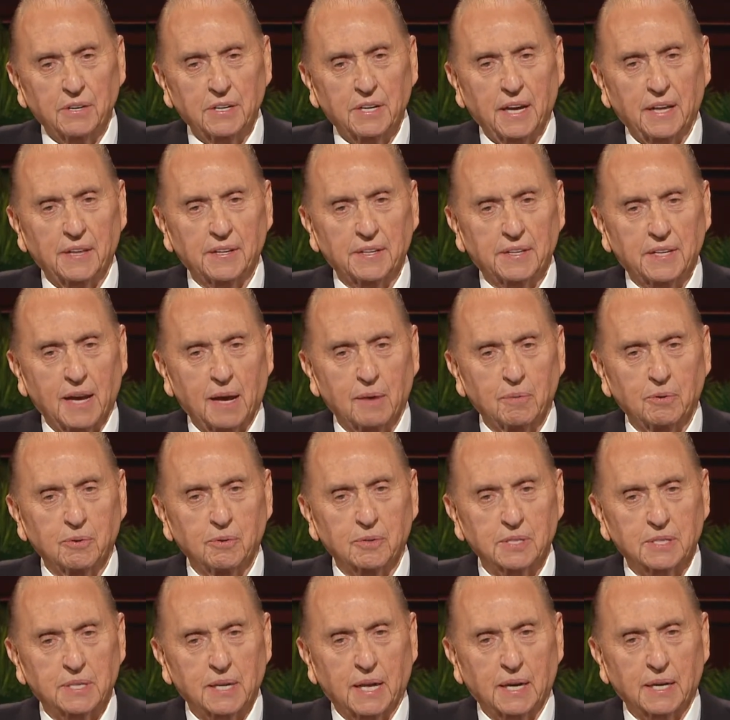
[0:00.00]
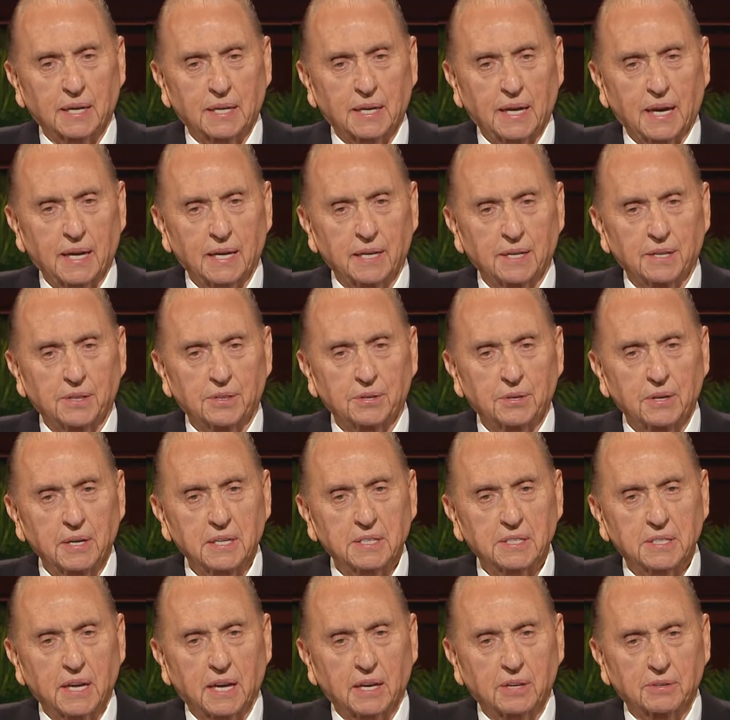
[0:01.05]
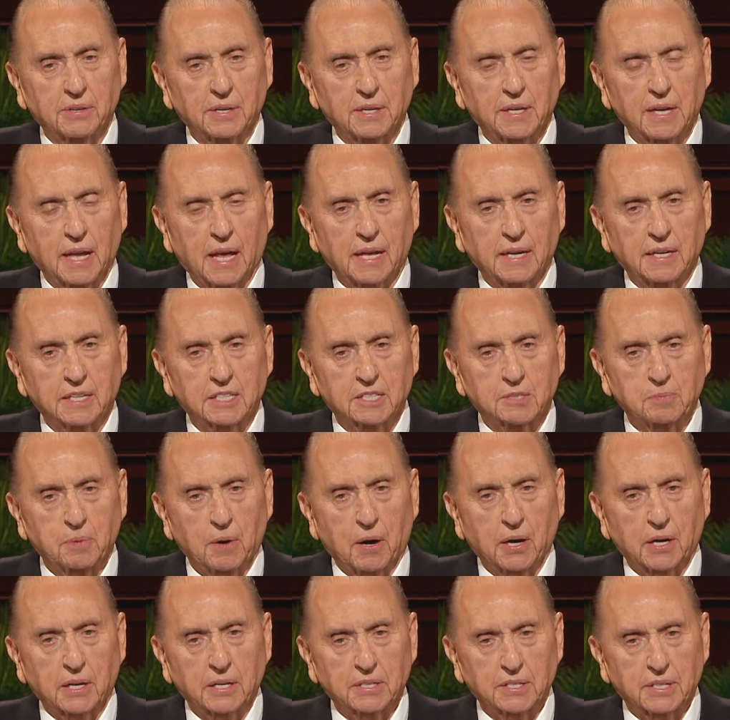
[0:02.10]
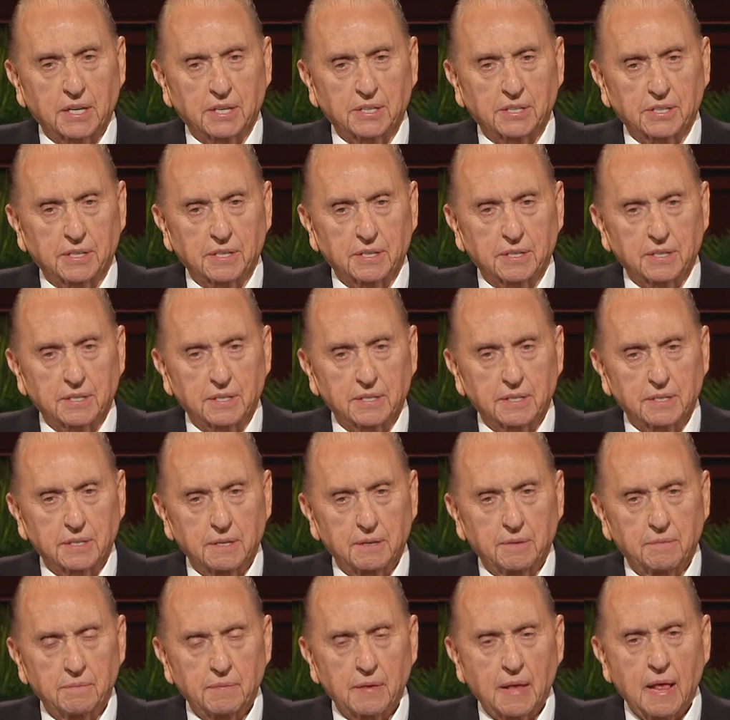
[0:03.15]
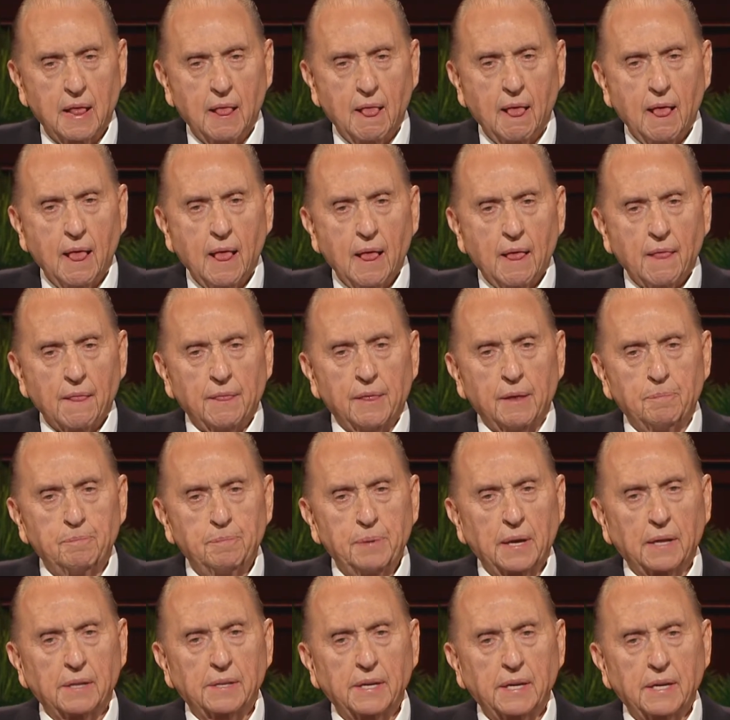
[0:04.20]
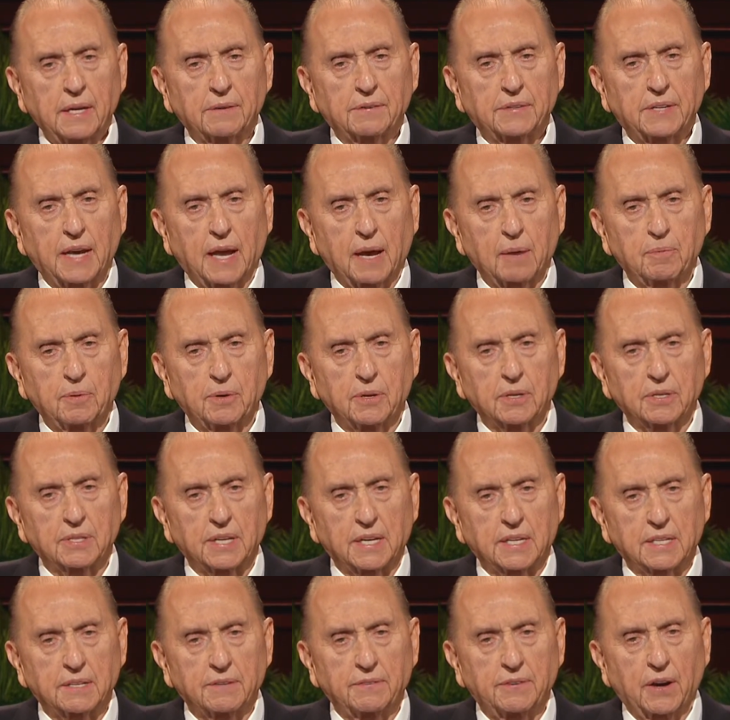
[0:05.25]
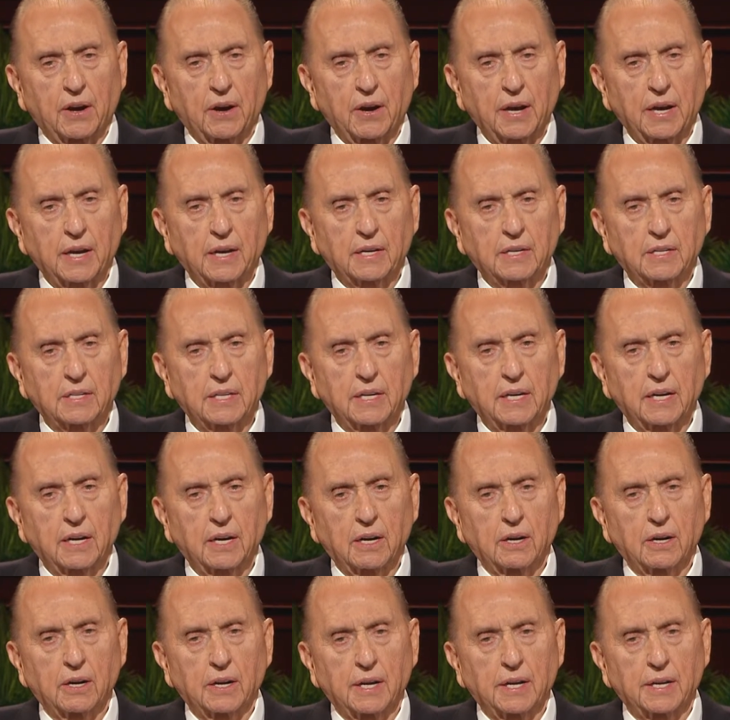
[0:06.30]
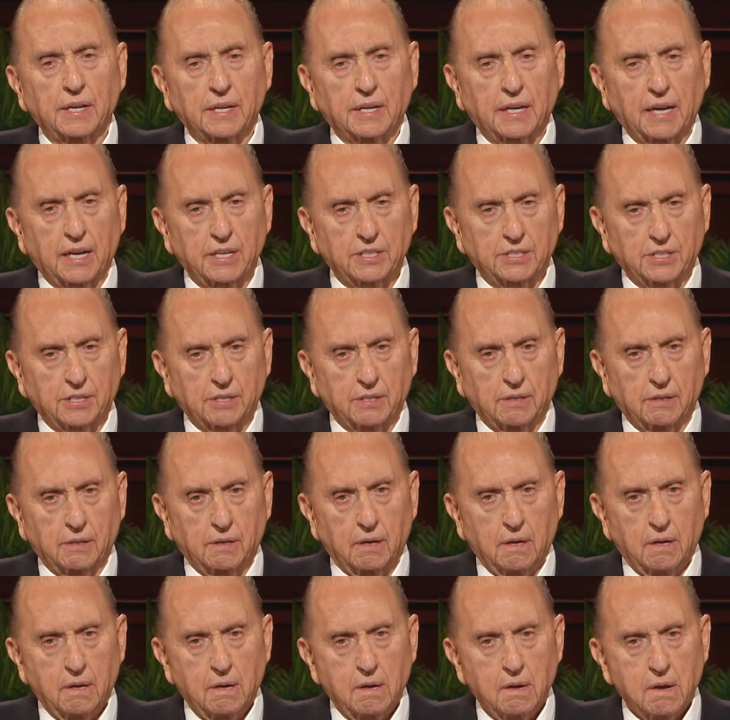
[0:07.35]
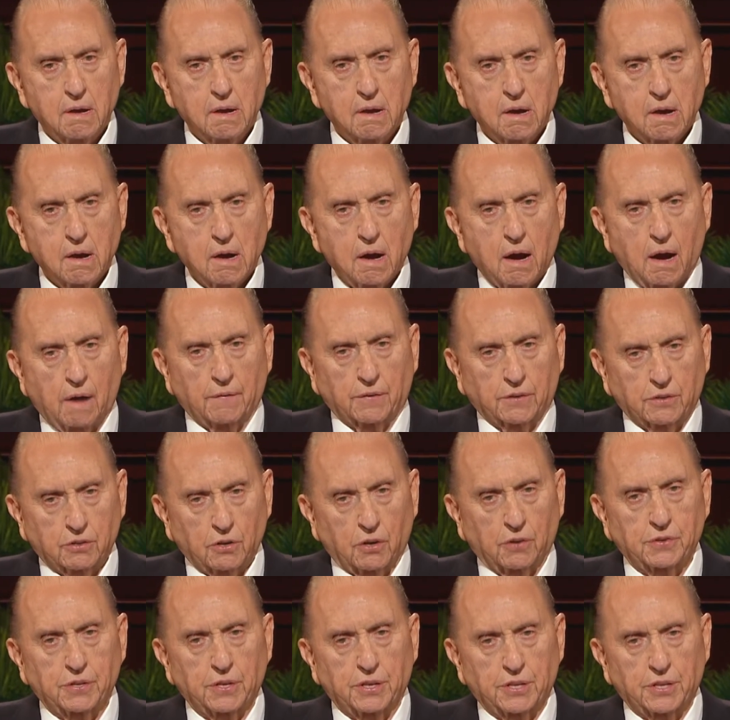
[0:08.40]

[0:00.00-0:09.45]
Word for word: 封建の前夜に見事な文化の祭典が開かれ神殿地区から集まった4000人以上もの和光度が素晴らしい発表をしてくれました